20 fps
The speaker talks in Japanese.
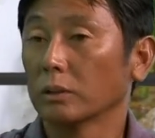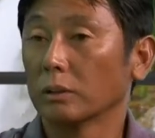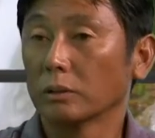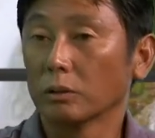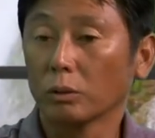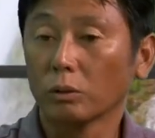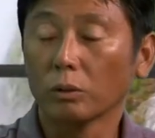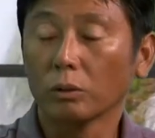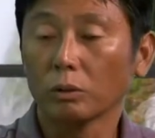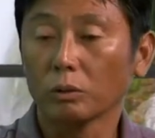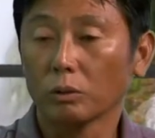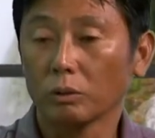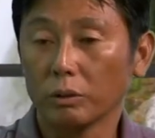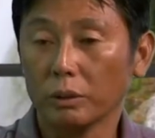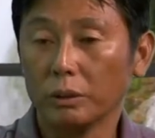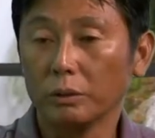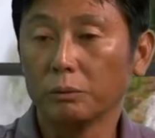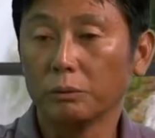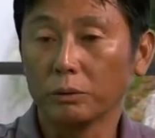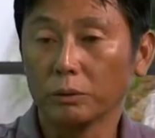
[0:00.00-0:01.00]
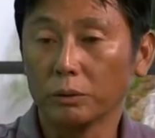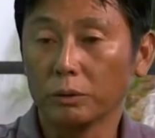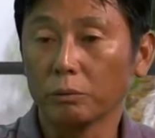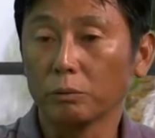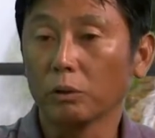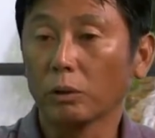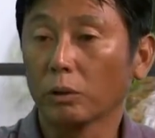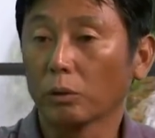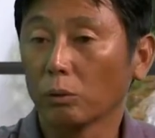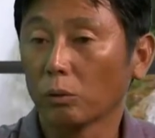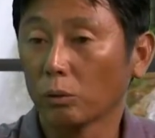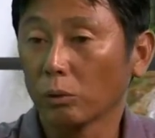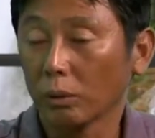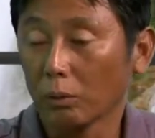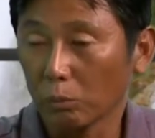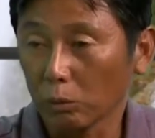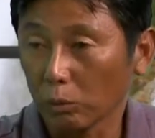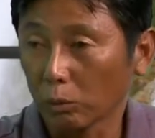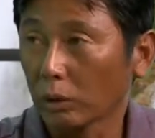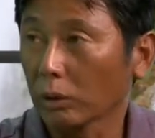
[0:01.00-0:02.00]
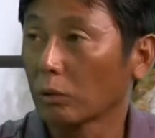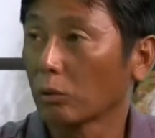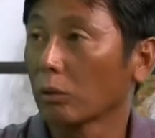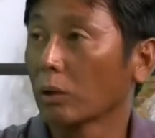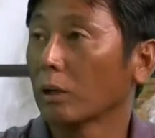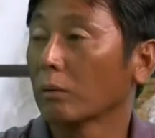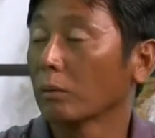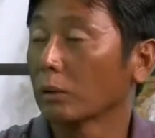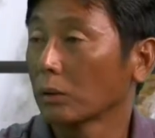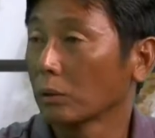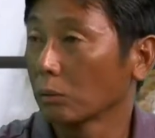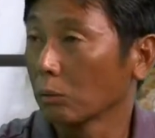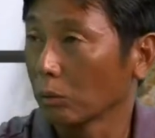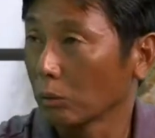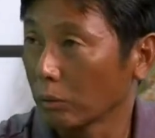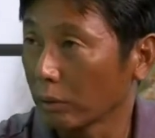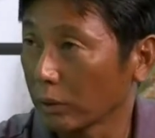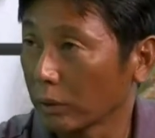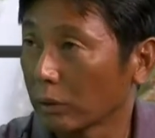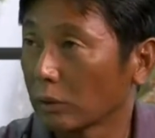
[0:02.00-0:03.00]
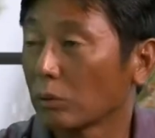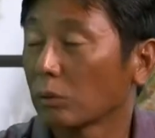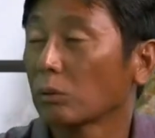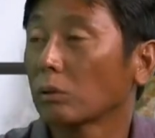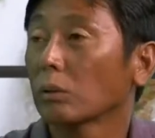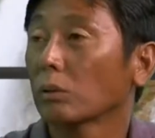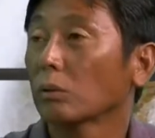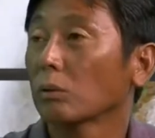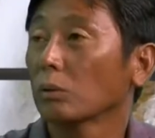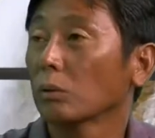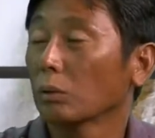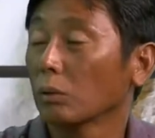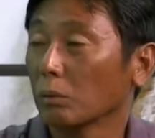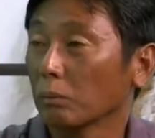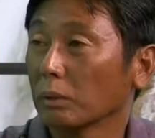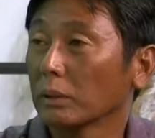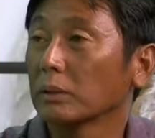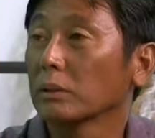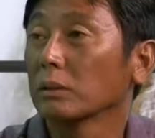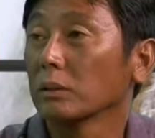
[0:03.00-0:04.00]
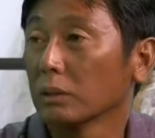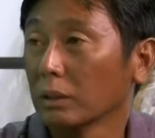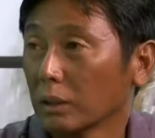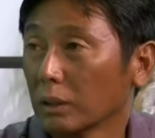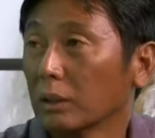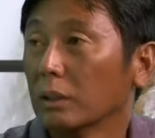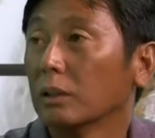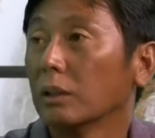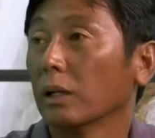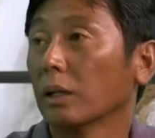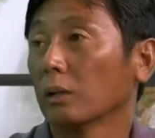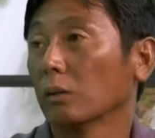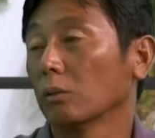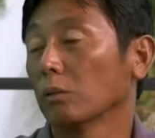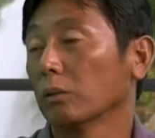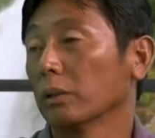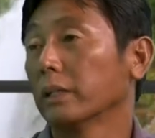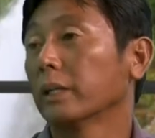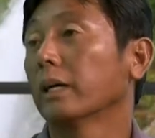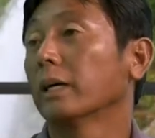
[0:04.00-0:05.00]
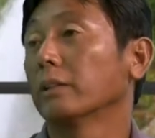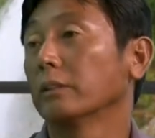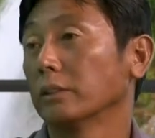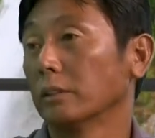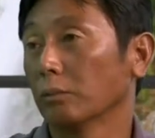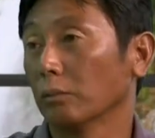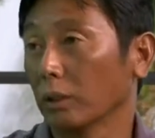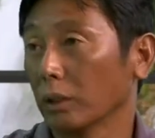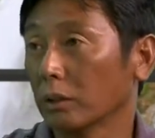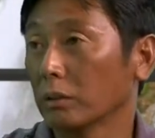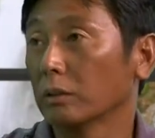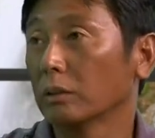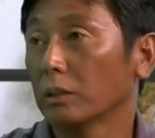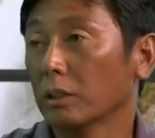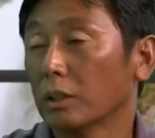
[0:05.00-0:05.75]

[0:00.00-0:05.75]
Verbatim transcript: そのグリーフっていうものはどんなものかトラウマっていうものはあって、うん、そういったことをまずあの理解してもらう。